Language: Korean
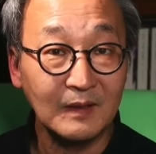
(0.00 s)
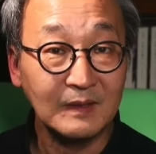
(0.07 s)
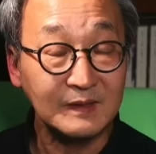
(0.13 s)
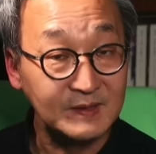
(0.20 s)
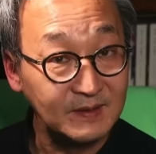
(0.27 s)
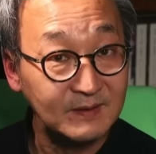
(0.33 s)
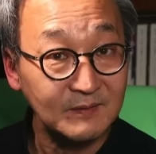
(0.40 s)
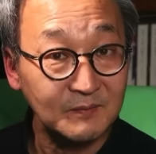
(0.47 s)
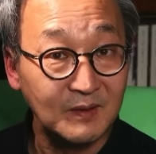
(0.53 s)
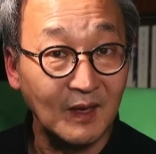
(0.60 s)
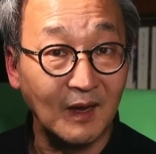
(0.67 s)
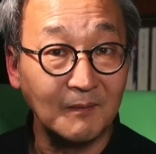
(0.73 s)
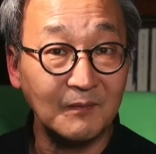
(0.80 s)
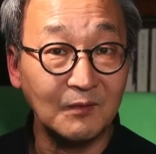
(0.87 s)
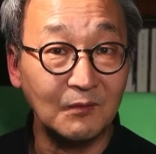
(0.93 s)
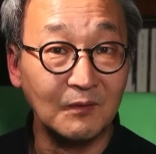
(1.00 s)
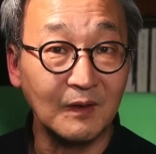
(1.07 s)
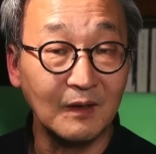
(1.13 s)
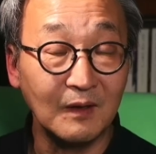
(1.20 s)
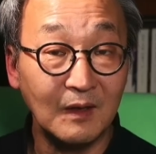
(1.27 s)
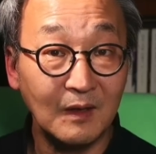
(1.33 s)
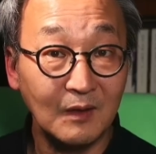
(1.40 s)
지금
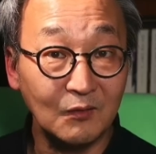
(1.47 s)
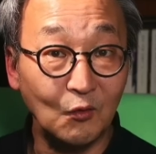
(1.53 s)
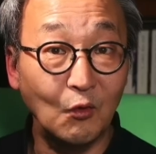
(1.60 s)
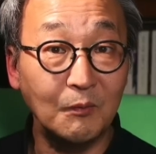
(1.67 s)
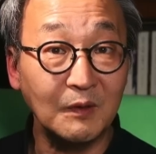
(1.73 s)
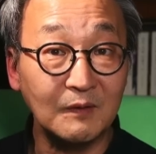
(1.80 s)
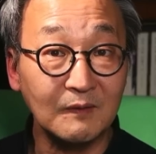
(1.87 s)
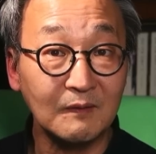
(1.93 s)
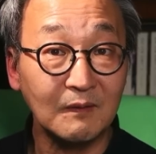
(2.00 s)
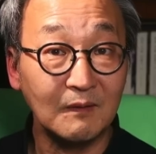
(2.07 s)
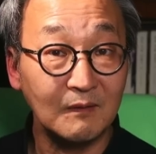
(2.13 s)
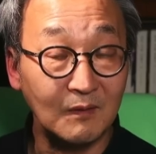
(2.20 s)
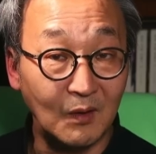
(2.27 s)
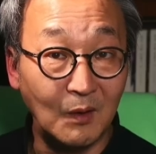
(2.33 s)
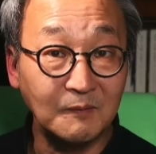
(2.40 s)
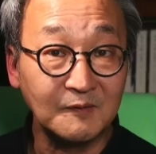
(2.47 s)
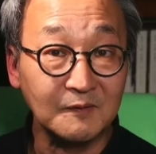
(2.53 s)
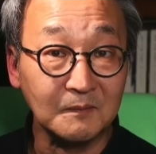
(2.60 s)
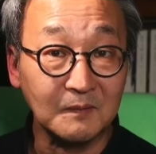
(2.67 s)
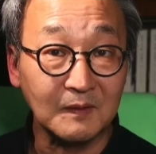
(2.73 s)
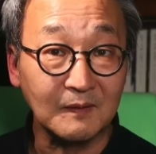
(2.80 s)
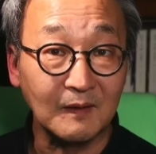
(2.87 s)
대한민국의 노비는
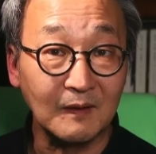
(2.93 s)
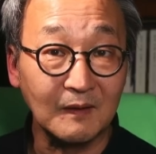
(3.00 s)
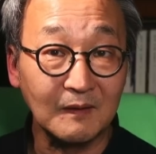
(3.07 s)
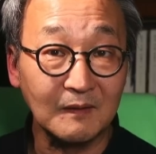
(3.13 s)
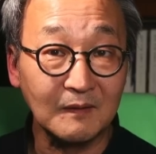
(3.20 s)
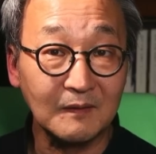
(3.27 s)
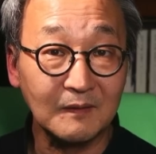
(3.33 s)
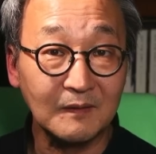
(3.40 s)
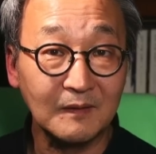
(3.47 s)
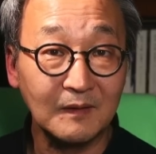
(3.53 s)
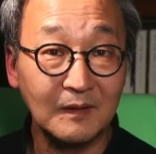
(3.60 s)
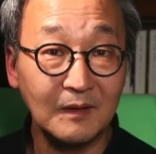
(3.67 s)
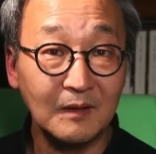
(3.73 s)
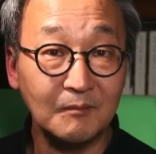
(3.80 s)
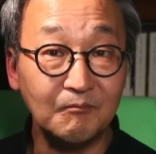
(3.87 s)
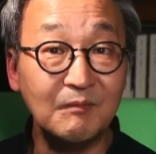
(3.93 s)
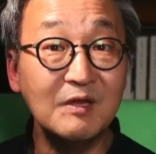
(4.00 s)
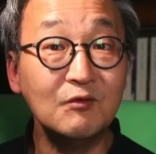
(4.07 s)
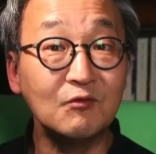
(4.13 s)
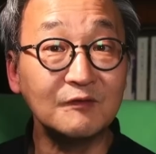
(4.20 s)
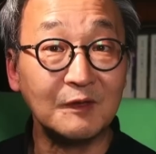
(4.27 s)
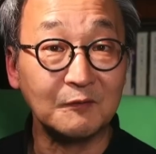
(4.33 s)
없습니다.
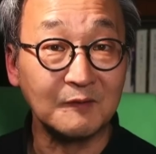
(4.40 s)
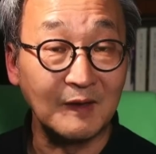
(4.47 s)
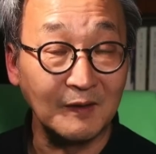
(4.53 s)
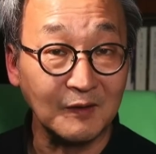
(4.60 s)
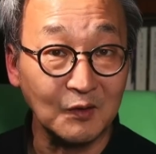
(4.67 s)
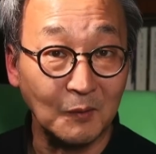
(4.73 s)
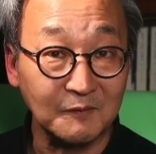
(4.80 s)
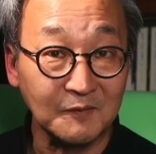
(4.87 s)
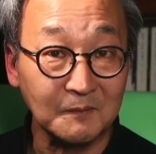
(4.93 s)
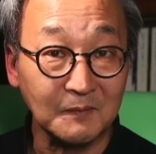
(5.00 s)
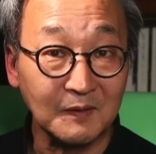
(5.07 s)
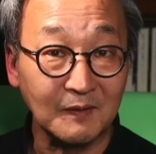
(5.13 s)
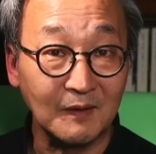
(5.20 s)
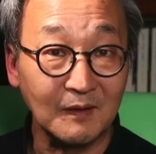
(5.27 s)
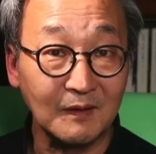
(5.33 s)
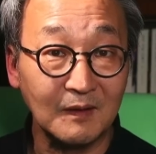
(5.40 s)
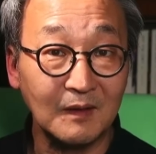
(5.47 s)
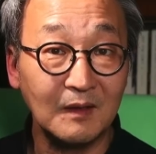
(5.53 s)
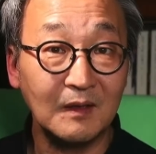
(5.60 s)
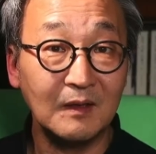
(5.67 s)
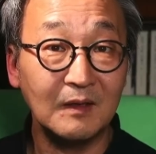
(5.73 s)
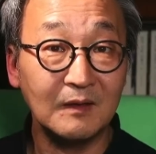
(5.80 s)
민둥산도 당연히 없습니다.
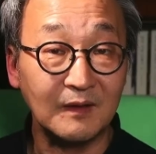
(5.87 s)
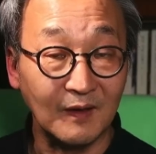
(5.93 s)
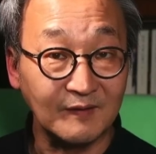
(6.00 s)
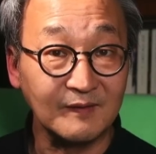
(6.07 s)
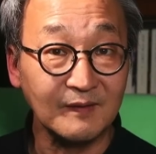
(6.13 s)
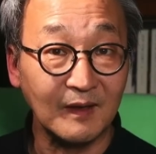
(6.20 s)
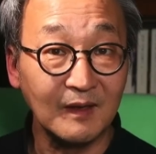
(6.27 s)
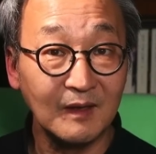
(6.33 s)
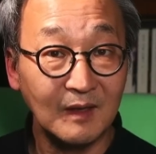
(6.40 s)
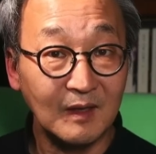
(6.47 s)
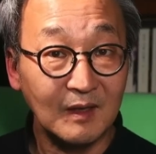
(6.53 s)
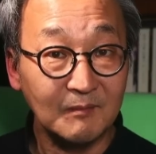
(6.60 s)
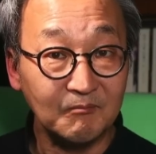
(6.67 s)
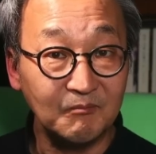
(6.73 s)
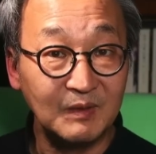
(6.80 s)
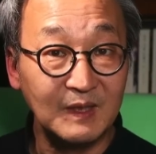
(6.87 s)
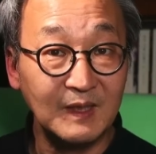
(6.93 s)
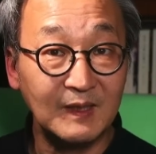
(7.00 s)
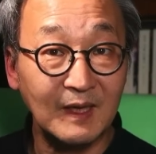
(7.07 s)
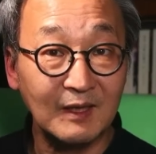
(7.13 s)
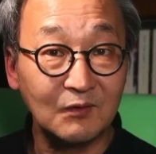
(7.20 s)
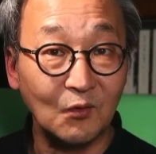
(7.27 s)
대신에
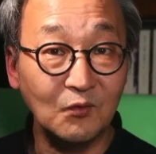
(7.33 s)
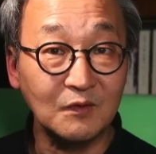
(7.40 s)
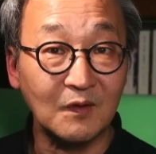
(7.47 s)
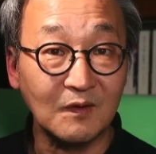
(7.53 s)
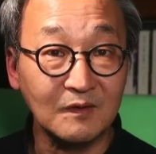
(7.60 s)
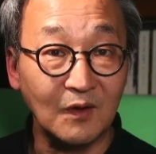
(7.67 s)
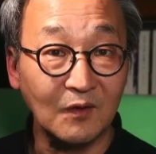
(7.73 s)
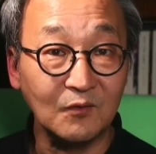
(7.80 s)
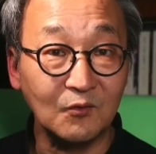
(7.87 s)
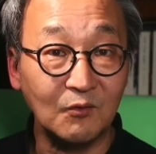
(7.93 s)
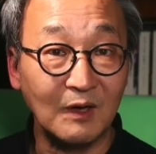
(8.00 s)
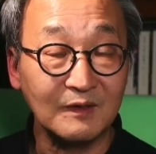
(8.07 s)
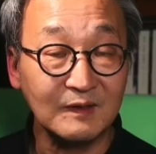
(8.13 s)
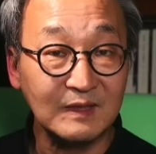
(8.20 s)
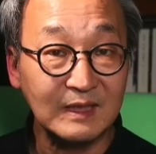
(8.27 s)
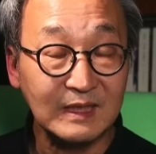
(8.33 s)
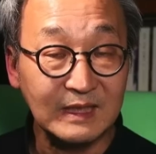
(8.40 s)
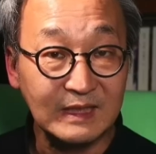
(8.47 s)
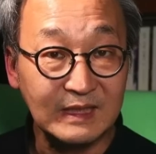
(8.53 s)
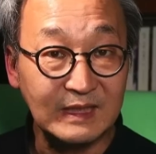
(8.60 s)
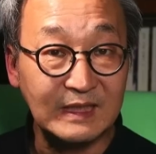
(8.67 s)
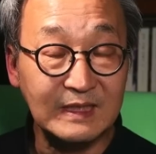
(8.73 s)
미래 동력을 연구하는
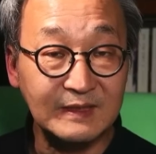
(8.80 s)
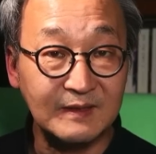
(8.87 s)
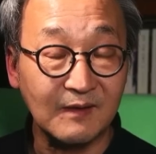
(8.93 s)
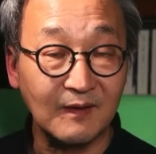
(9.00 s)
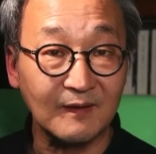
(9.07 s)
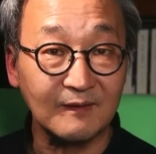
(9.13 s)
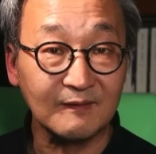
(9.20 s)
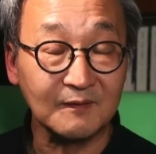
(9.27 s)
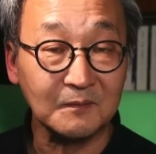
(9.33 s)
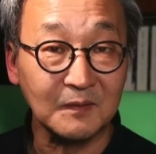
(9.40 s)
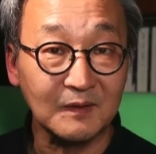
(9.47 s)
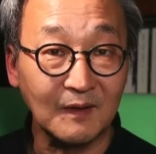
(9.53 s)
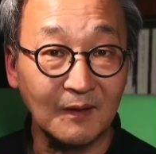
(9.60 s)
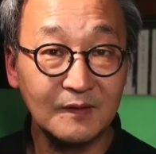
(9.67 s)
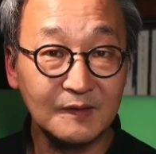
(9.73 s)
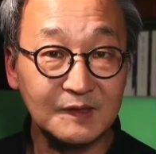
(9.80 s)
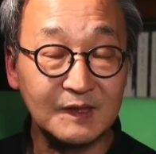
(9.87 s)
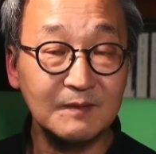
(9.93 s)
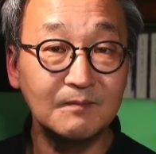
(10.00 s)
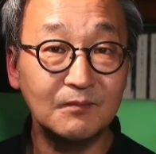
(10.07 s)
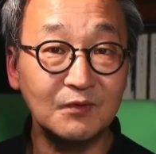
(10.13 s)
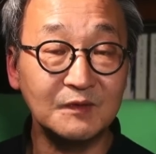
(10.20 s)
인재가 있습니다.
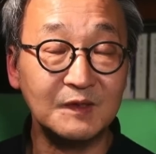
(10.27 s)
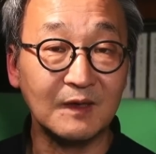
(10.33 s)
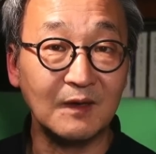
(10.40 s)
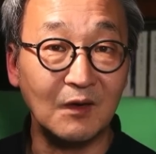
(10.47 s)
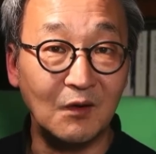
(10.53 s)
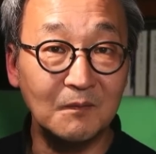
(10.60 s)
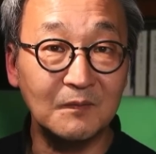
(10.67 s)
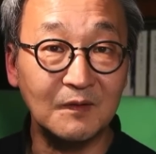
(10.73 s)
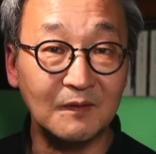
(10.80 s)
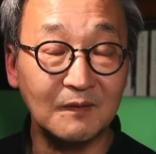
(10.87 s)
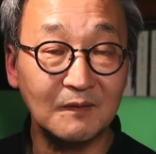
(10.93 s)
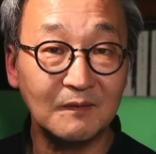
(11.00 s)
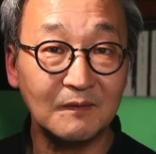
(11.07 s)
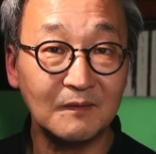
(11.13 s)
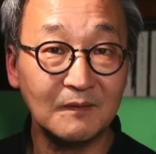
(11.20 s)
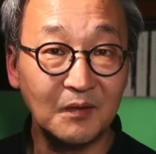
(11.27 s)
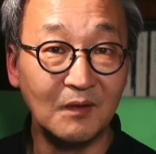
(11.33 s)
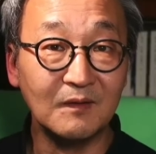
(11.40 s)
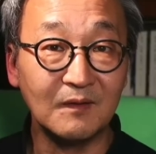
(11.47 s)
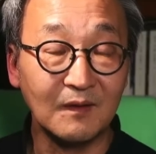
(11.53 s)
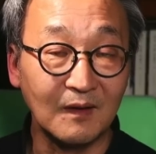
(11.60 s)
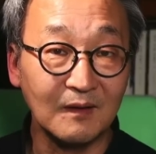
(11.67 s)
신분제가 없는
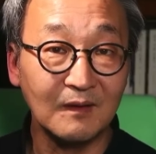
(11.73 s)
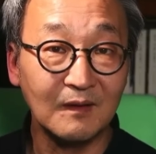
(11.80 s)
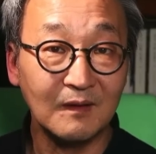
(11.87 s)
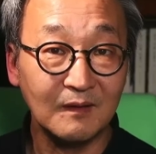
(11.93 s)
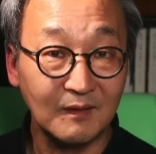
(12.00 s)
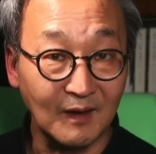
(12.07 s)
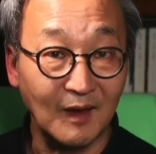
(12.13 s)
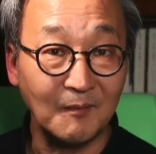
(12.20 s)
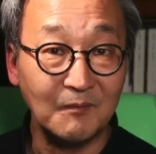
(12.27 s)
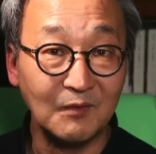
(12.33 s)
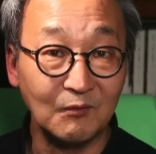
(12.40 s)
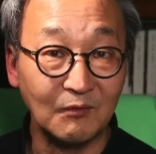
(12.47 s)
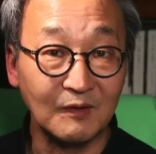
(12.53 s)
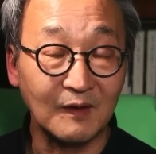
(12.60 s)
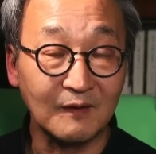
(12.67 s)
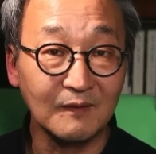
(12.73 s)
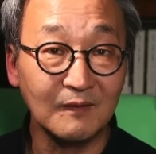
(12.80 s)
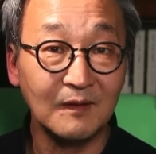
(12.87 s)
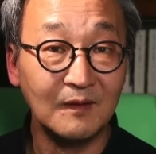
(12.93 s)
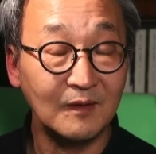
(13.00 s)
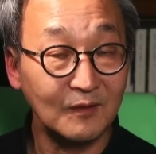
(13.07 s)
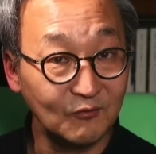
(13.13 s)
평등한 대한민국이라는
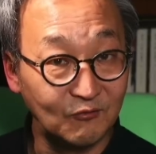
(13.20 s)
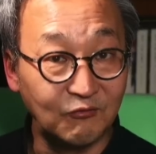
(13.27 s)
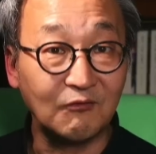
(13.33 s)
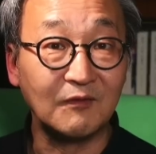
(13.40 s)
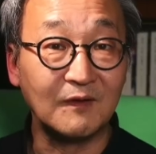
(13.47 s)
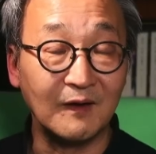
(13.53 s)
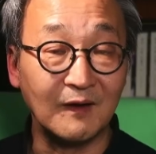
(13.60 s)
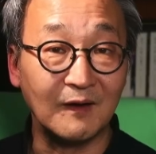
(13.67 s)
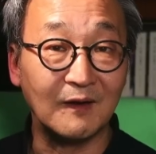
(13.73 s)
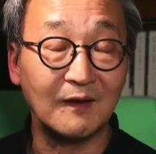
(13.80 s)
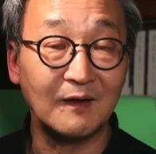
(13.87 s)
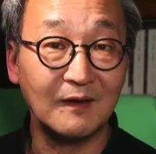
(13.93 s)
국가